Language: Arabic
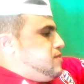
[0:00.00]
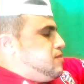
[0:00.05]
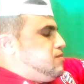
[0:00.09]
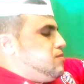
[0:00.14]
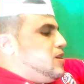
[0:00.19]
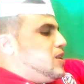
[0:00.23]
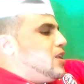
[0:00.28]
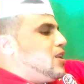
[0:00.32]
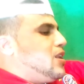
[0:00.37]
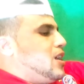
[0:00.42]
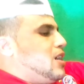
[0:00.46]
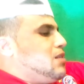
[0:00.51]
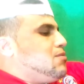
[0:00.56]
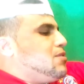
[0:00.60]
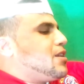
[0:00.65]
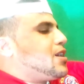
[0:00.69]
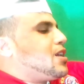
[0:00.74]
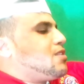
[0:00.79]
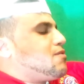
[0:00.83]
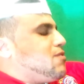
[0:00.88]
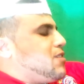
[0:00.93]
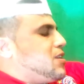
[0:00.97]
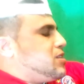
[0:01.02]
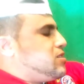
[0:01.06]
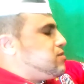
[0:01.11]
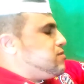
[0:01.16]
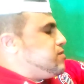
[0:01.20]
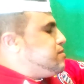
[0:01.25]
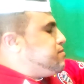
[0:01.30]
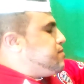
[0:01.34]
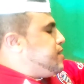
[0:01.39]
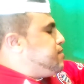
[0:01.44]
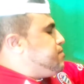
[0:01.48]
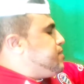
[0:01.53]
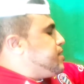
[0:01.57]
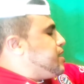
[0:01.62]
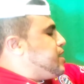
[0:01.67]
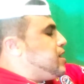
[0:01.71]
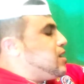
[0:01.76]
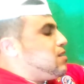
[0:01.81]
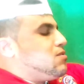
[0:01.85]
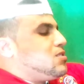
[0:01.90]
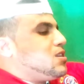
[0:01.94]
80 عام وانا كنتفرجوا فين ما
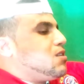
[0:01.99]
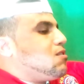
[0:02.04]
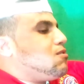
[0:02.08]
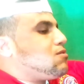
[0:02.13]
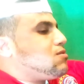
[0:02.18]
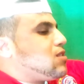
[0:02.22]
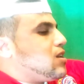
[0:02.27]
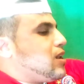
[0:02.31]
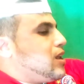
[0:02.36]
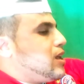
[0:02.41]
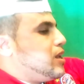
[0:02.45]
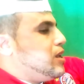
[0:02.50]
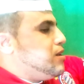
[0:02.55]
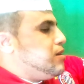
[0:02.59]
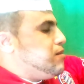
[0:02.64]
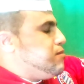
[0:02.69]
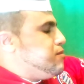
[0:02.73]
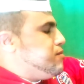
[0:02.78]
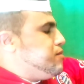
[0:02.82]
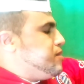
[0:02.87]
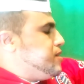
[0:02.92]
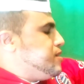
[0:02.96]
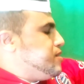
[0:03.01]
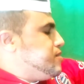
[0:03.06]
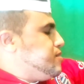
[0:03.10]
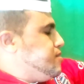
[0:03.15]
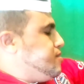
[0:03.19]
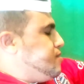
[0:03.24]
عمرنا عرفنا حتى الخطه اللي غنلعبوا بها